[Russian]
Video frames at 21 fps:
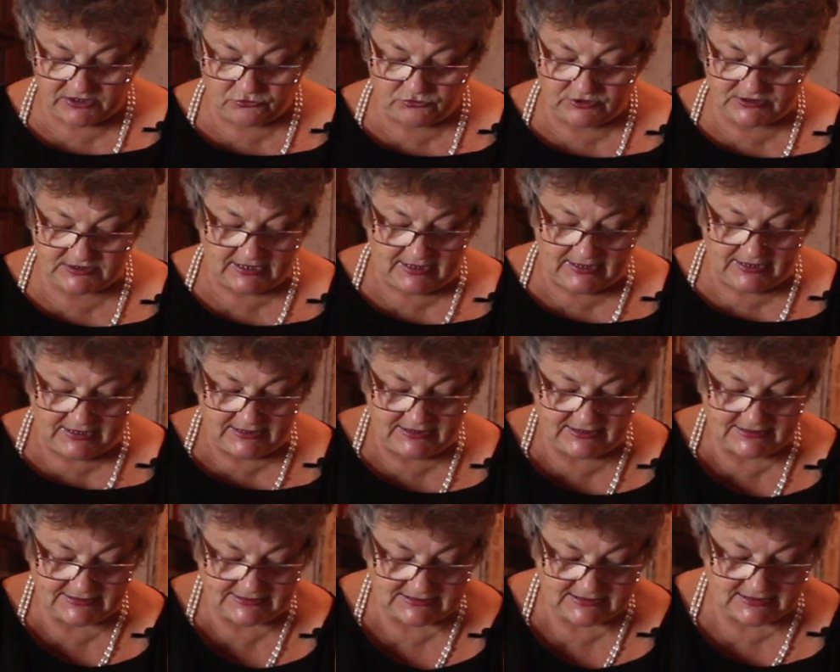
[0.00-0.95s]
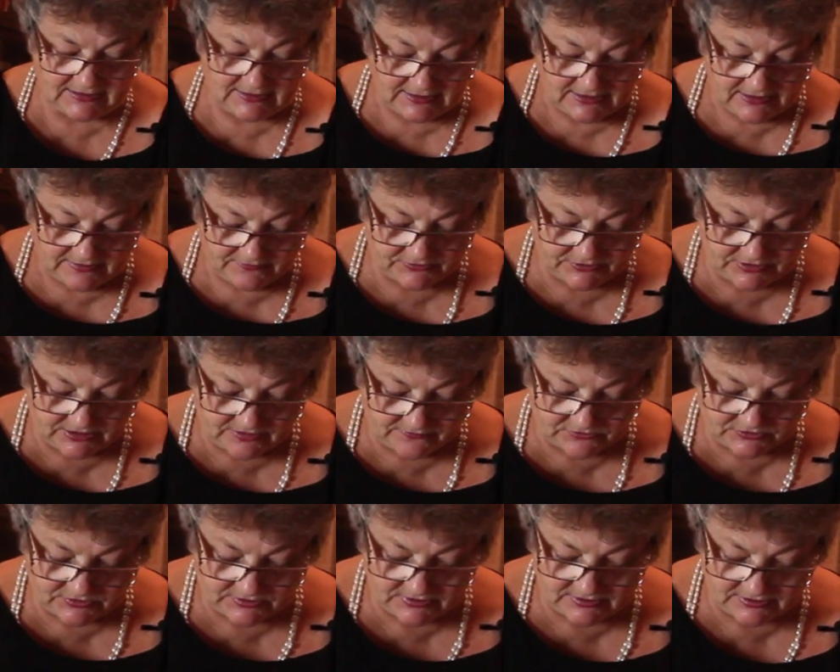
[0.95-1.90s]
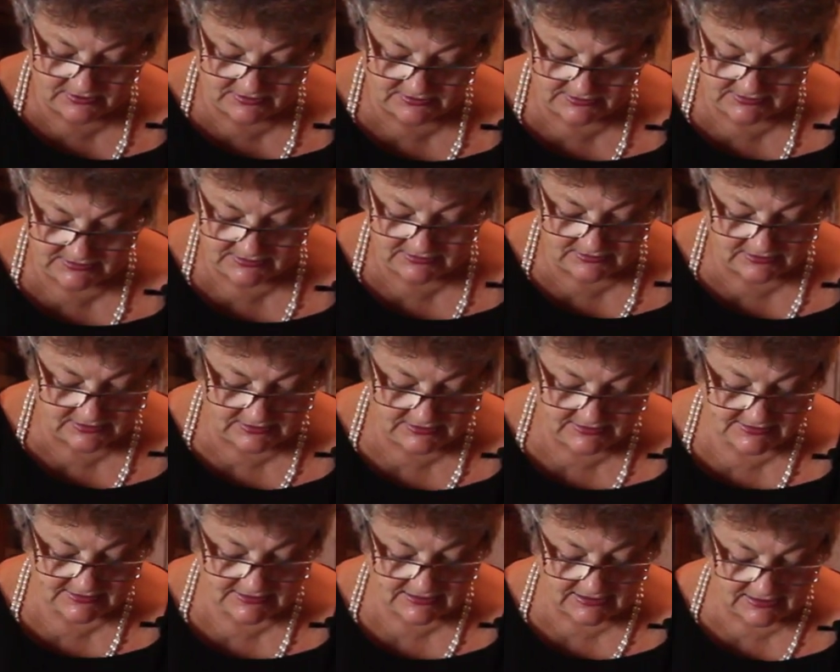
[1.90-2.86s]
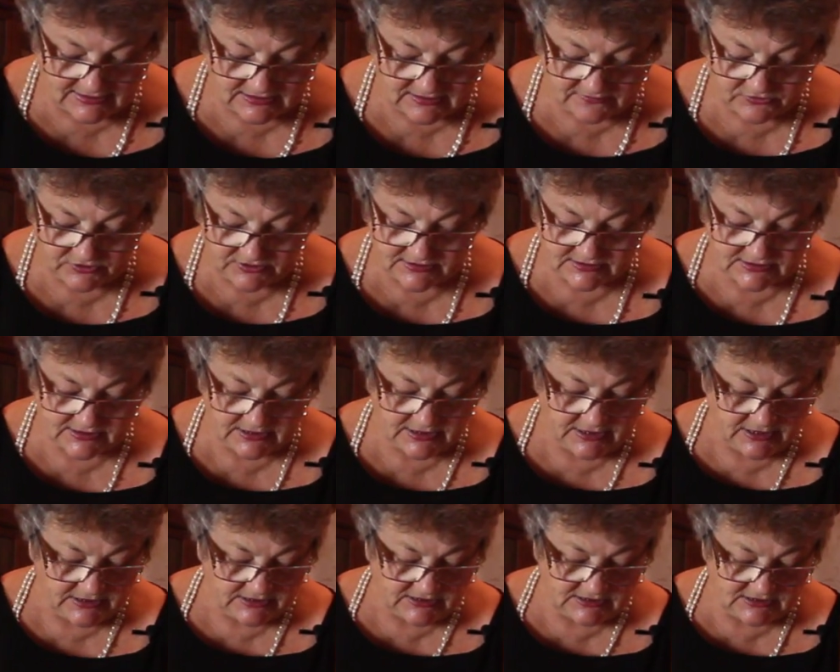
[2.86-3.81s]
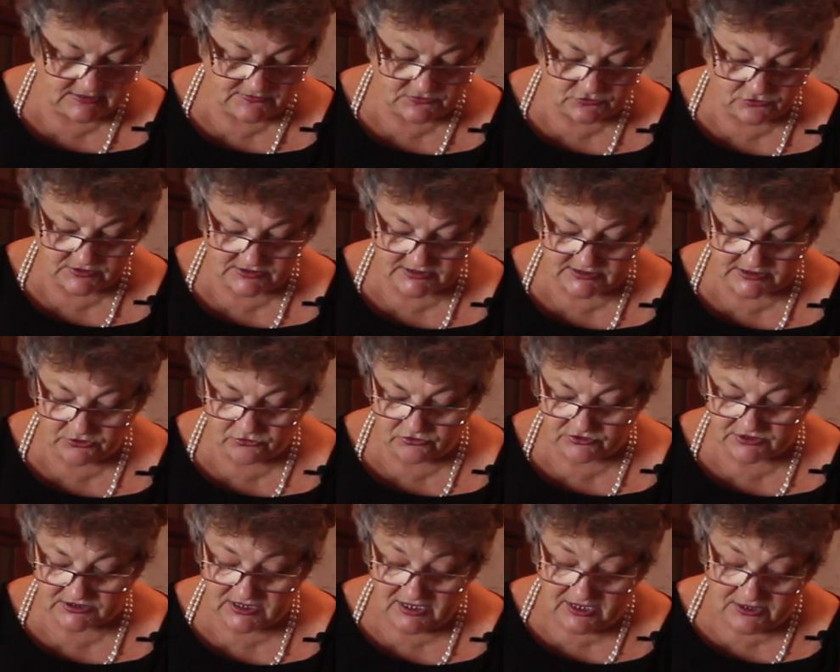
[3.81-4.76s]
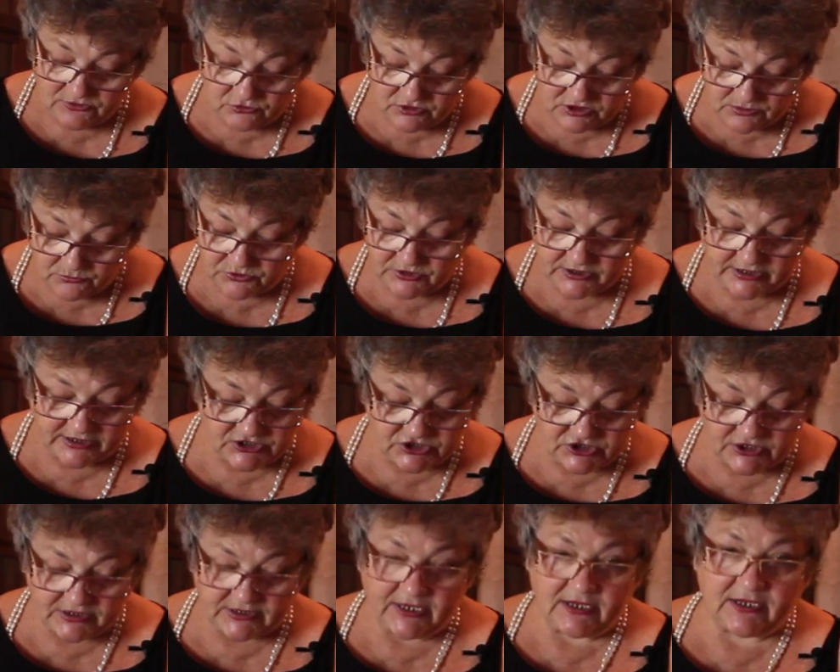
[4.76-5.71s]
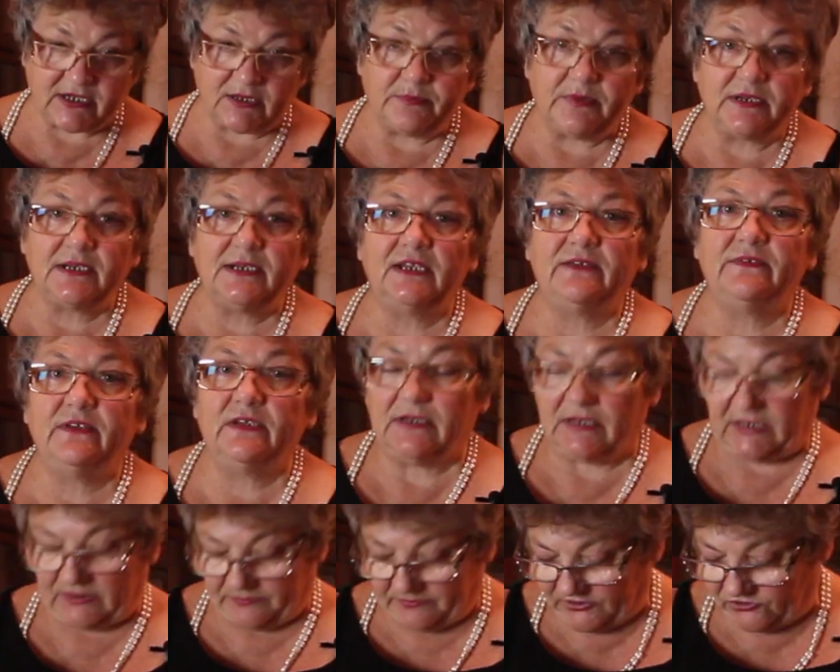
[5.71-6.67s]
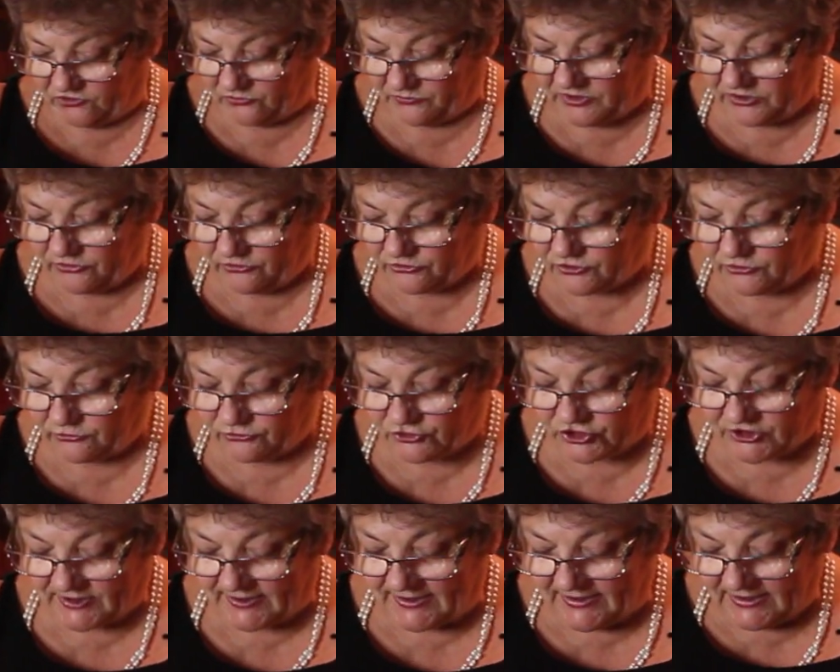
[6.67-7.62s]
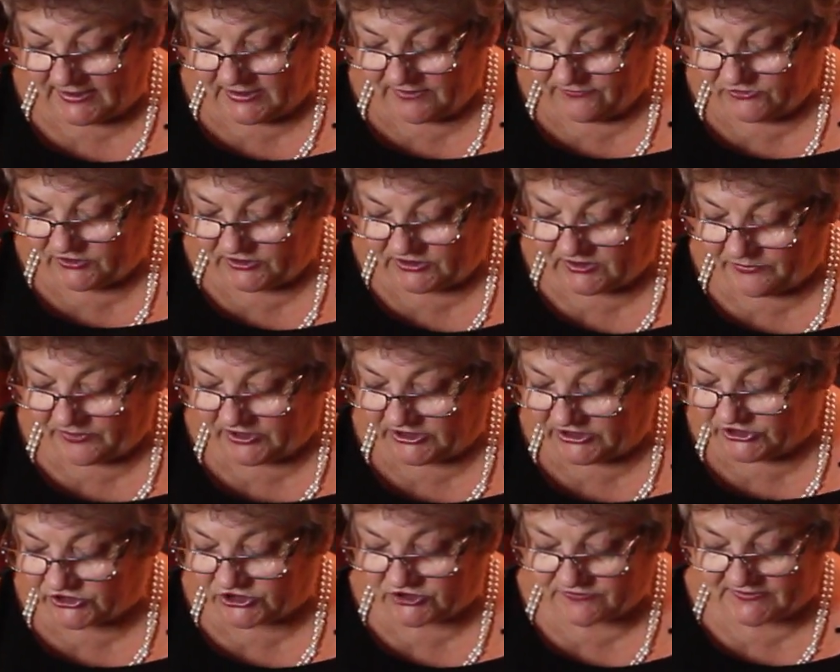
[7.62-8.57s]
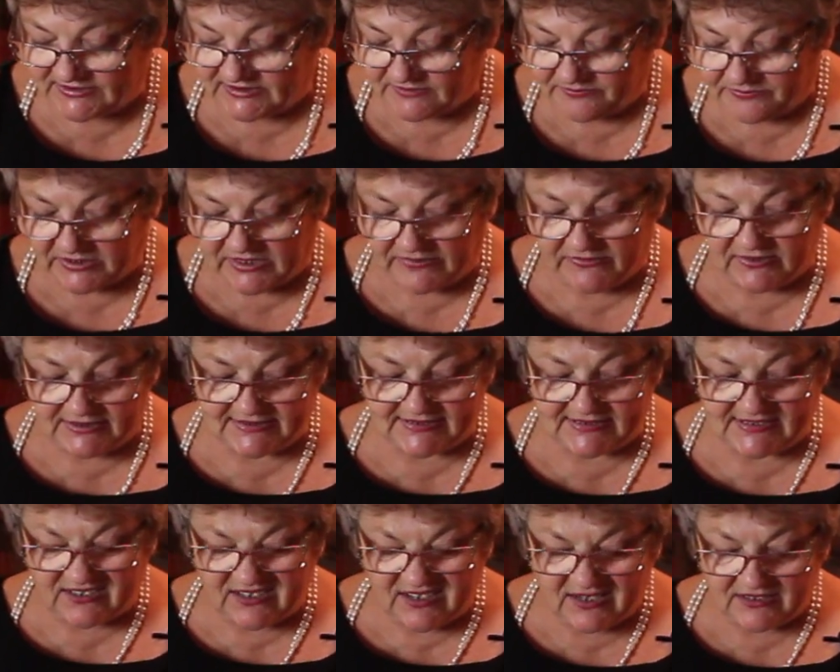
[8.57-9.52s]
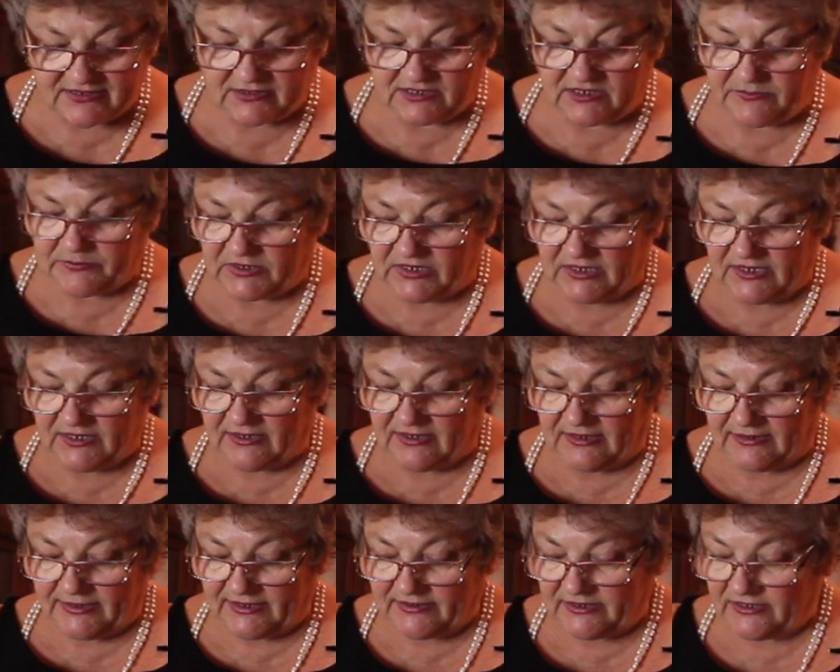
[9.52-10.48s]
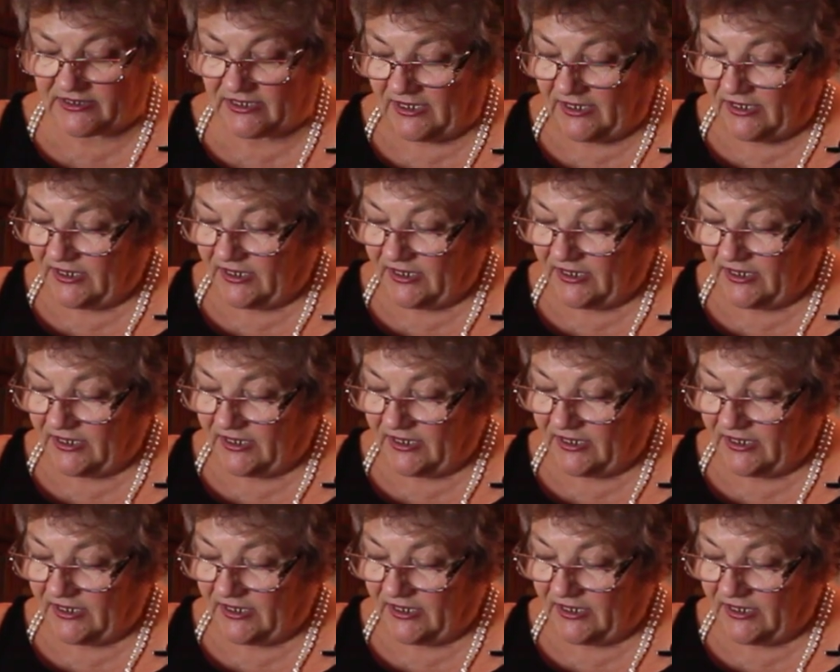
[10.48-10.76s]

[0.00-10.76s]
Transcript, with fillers: То есть, если вот так вот они скатываются, и здесь все остается. Но работа, конечно, такая кропотливенькая, поэтому я говорю, что лучше вот это придерживаться, правильно стирать их и правильно гладить.